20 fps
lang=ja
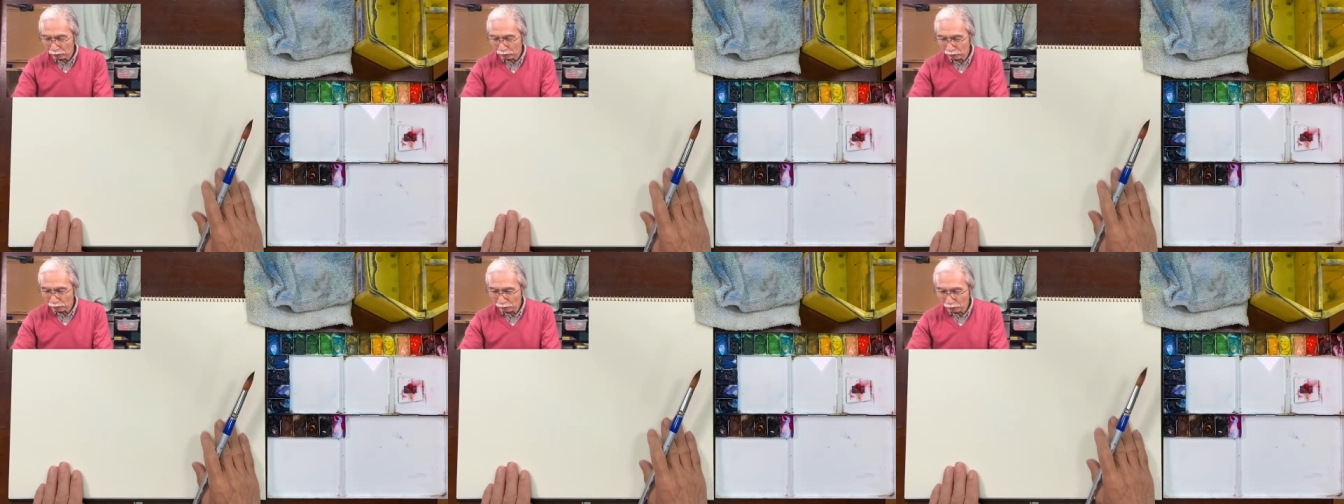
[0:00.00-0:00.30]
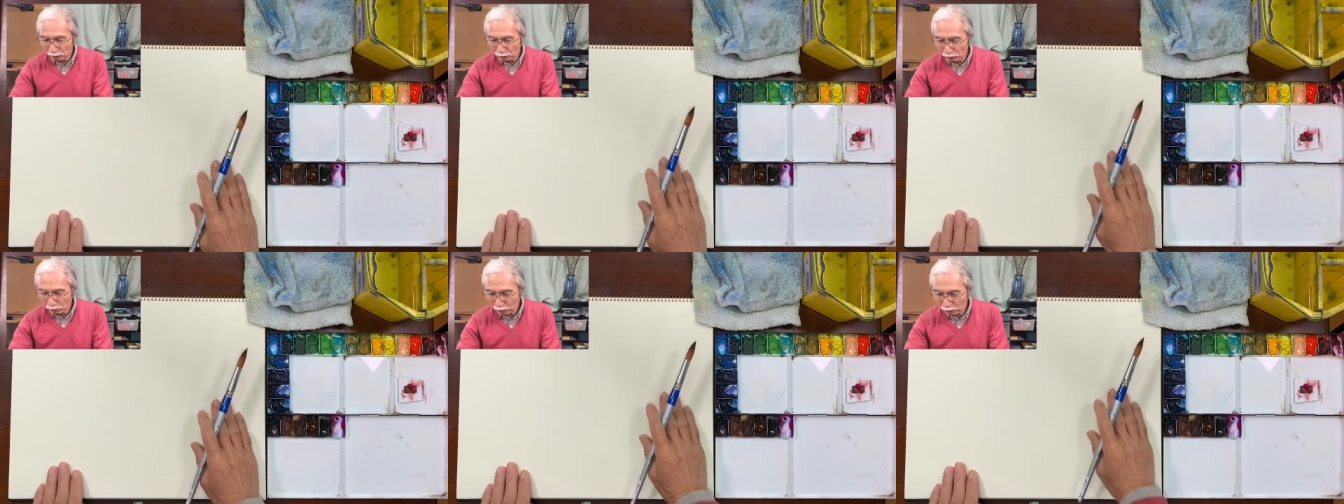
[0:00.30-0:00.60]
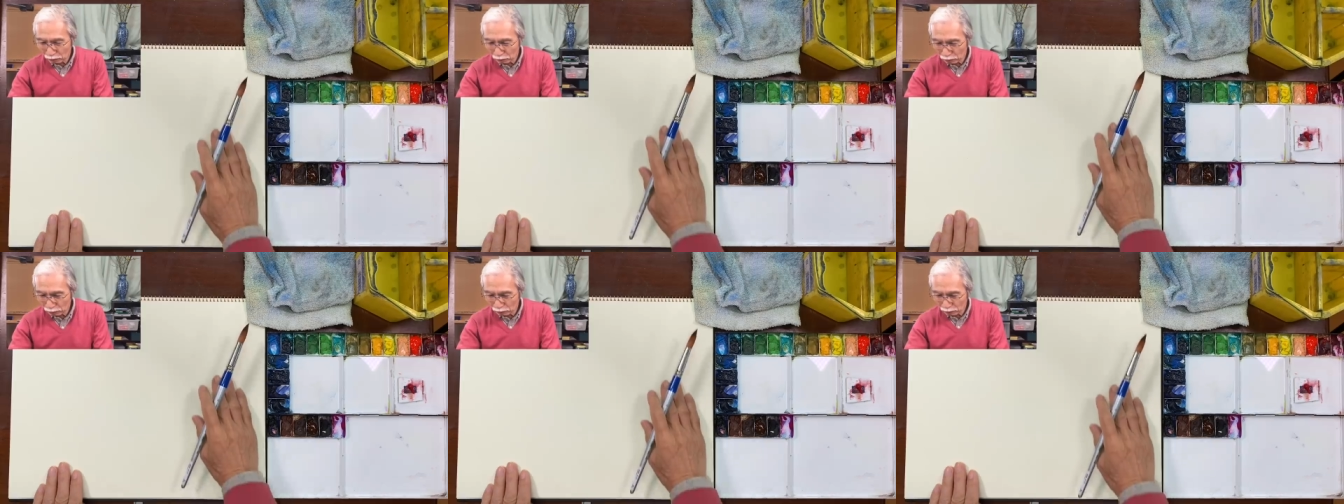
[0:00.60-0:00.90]
こ、
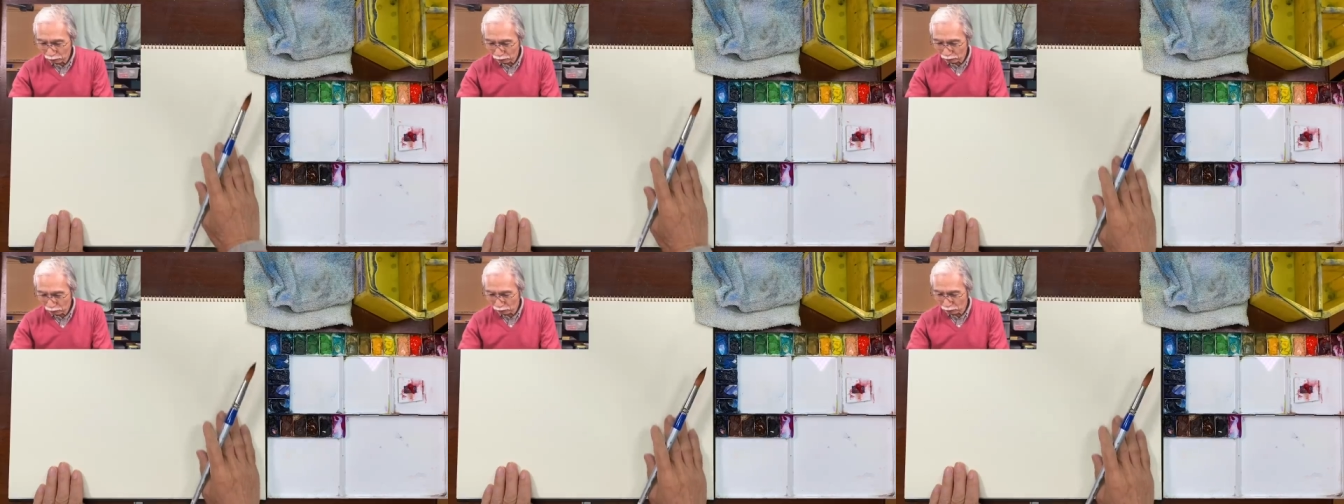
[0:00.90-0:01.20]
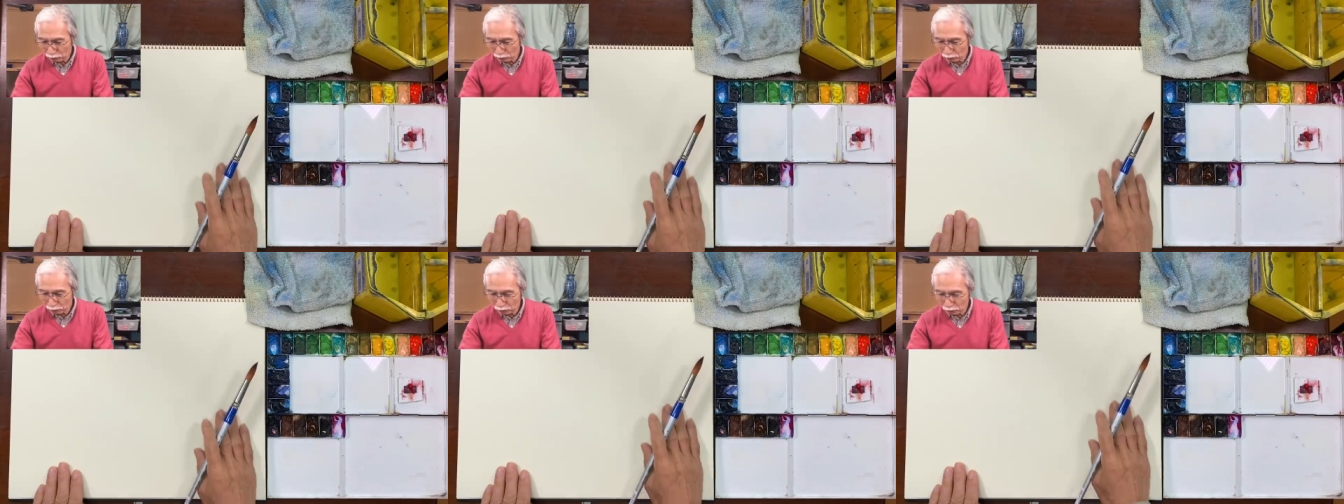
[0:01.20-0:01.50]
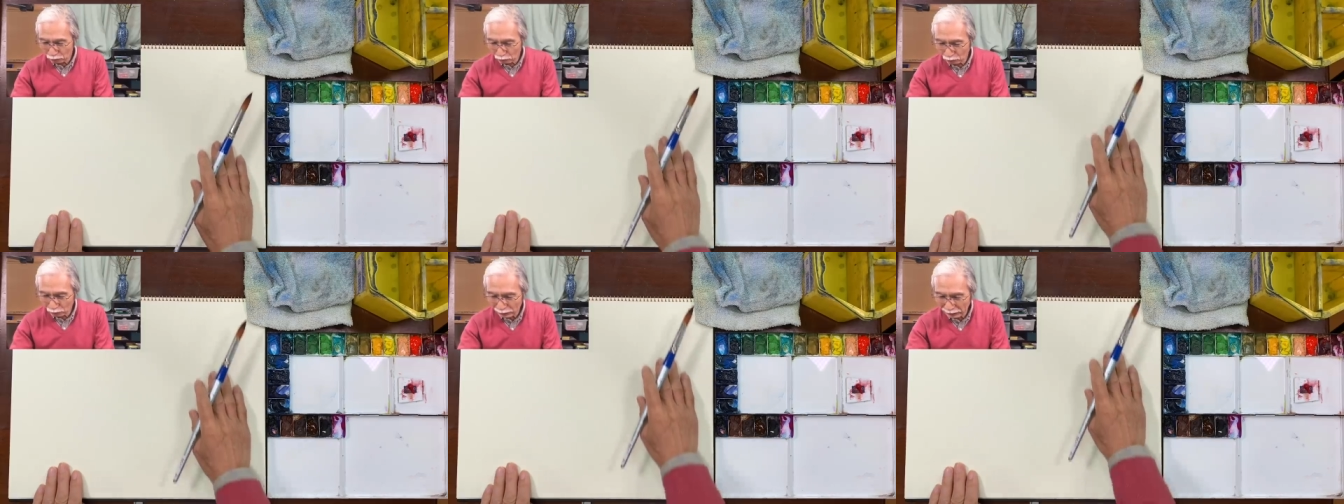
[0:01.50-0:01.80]

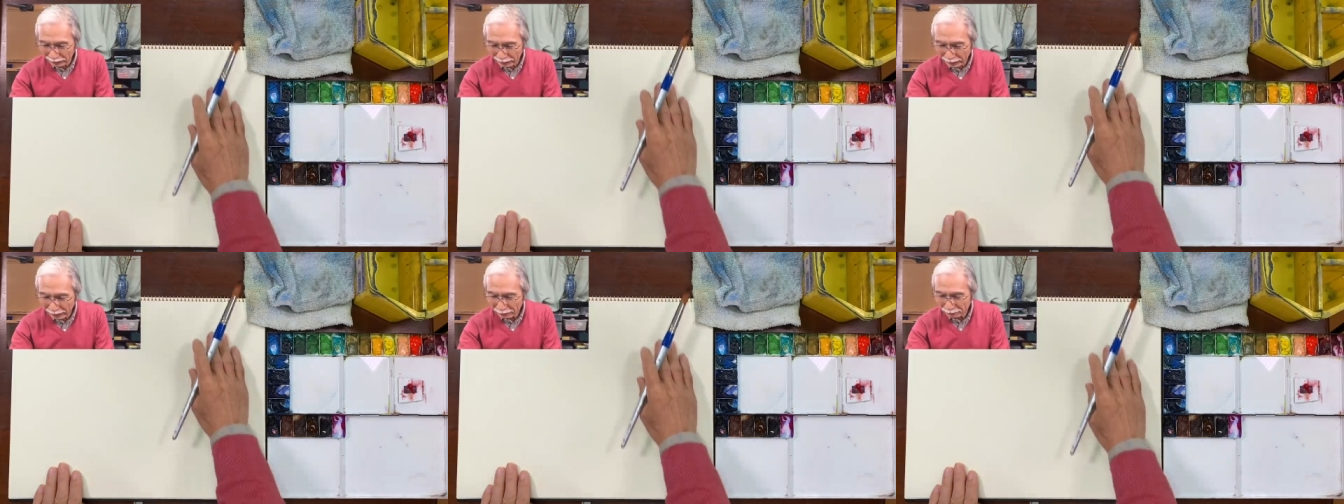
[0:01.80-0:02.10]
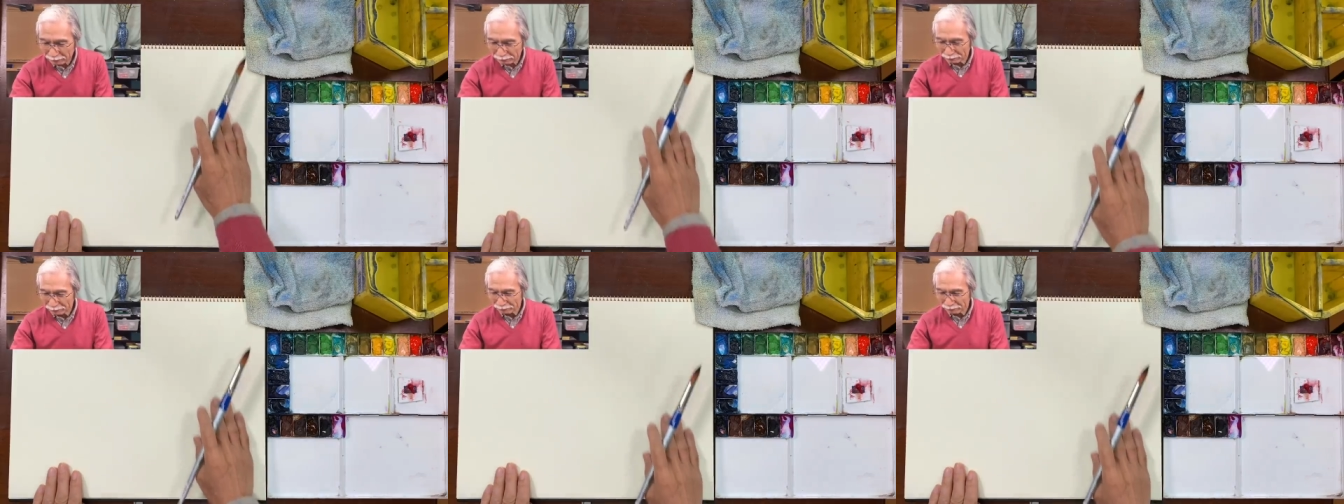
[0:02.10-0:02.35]
ここにね、